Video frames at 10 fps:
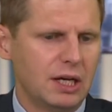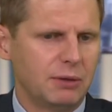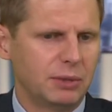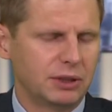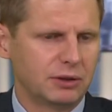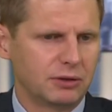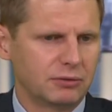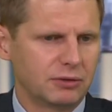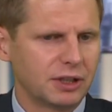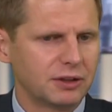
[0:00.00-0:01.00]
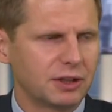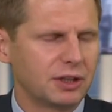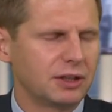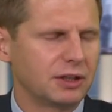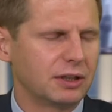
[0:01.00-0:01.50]
będą
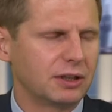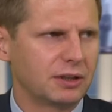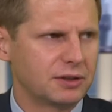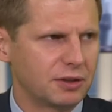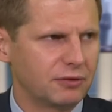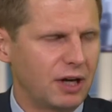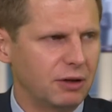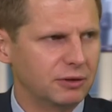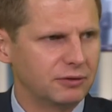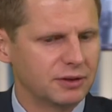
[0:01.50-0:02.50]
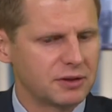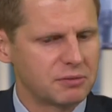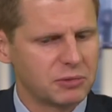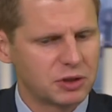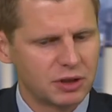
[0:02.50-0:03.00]
rynki rysowały. Więc
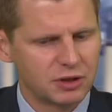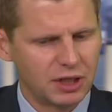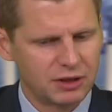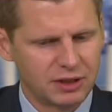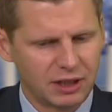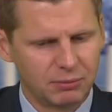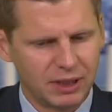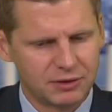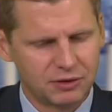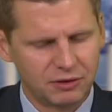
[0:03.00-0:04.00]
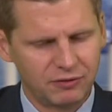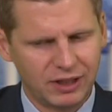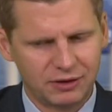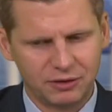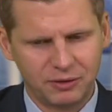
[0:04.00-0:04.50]
myślę, że aż tak bardzo nie
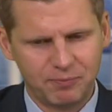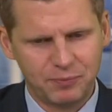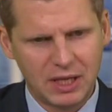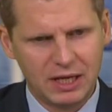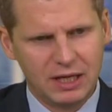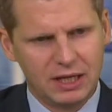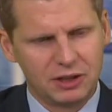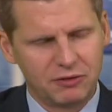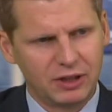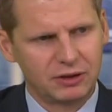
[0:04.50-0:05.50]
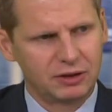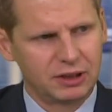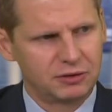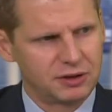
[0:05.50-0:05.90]
warto, nie warto na to